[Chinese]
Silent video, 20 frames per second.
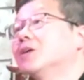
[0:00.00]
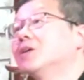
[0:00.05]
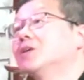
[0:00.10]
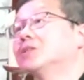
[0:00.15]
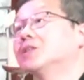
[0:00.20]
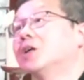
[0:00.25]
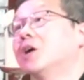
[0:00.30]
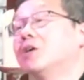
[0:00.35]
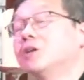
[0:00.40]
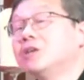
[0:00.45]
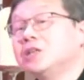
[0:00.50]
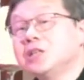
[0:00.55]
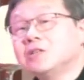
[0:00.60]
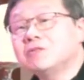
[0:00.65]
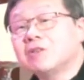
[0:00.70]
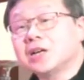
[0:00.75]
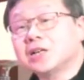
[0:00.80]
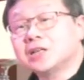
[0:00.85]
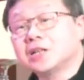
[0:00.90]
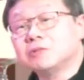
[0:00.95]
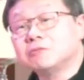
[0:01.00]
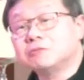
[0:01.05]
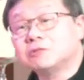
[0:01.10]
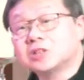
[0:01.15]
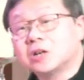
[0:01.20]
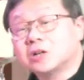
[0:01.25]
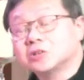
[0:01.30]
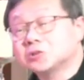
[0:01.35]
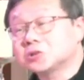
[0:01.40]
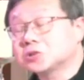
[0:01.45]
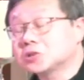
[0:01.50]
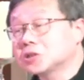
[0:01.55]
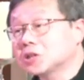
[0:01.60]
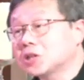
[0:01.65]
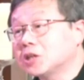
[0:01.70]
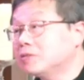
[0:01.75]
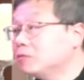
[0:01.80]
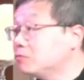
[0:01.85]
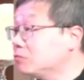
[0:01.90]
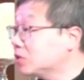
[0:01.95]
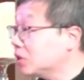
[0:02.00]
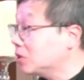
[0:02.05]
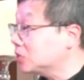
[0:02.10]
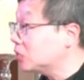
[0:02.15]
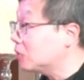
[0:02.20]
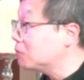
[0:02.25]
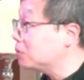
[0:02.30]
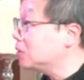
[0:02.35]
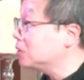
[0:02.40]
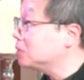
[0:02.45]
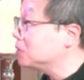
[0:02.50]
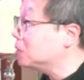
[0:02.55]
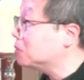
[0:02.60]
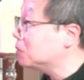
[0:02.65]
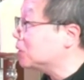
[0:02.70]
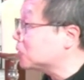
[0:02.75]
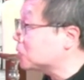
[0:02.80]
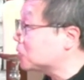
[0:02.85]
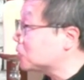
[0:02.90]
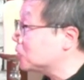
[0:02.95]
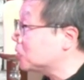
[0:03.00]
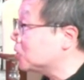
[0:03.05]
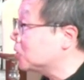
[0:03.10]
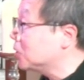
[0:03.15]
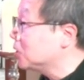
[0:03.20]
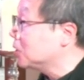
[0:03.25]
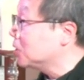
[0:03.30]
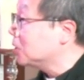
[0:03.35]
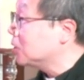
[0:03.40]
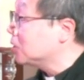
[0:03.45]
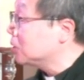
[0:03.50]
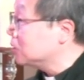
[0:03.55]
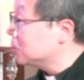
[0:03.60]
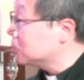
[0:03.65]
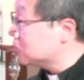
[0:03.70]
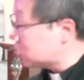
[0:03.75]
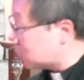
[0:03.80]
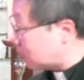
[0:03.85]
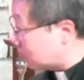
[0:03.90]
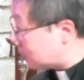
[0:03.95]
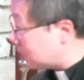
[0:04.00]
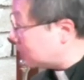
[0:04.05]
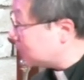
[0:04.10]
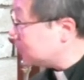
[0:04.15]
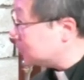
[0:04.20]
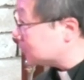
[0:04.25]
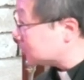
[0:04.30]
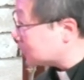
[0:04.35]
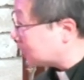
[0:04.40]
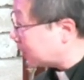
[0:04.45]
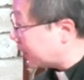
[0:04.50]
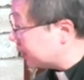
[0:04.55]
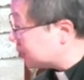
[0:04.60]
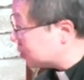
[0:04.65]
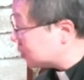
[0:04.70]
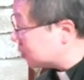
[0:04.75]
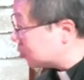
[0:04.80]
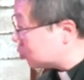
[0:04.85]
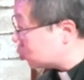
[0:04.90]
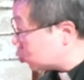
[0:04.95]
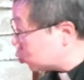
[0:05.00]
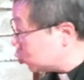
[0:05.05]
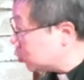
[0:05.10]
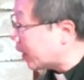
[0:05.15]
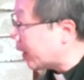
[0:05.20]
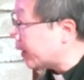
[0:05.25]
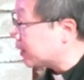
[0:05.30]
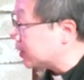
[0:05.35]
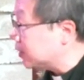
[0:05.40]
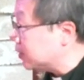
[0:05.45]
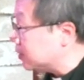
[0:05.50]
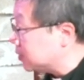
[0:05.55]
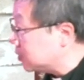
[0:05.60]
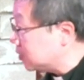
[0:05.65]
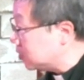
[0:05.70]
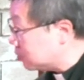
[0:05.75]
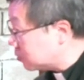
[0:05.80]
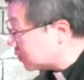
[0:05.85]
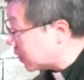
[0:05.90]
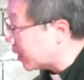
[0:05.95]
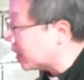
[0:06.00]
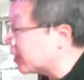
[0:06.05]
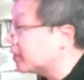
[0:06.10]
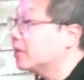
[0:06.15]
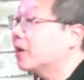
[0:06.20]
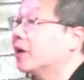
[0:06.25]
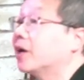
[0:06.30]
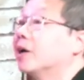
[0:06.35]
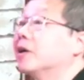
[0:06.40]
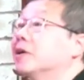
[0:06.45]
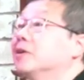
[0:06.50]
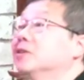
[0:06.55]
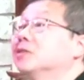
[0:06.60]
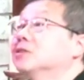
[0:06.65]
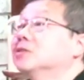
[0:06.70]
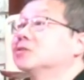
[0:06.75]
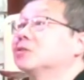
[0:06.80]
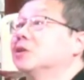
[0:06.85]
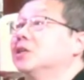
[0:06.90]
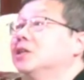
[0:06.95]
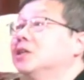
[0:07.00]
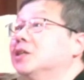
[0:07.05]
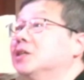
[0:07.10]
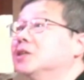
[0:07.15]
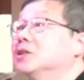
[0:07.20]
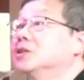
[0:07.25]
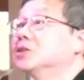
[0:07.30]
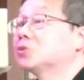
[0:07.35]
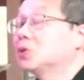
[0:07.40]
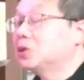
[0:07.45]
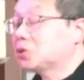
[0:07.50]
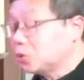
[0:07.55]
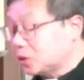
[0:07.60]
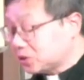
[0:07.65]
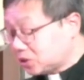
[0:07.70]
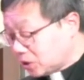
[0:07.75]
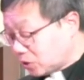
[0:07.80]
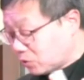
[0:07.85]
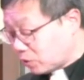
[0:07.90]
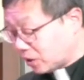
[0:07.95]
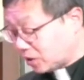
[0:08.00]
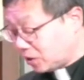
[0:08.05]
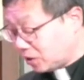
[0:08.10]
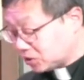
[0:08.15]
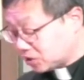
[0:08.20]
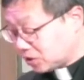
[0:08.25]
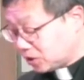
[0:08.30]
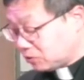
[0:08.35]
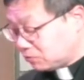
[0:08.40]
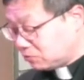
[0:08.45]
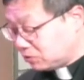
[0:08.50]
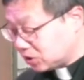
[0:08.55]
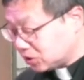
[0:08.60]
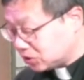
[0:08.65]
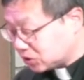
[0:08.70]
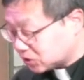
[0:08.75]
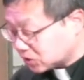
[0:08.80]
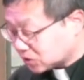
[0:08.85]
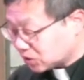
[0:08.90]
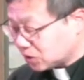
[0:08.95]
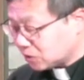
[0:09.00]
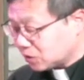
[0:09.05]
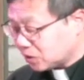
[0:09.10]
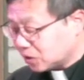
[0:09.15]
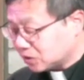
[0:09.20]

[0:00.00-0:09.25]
然后另外一个误导就是，可能误导小朋友以为是巧克力是来自猪奶跟牛奶啊。所以所以说这个广告是一个误人子弟的广告。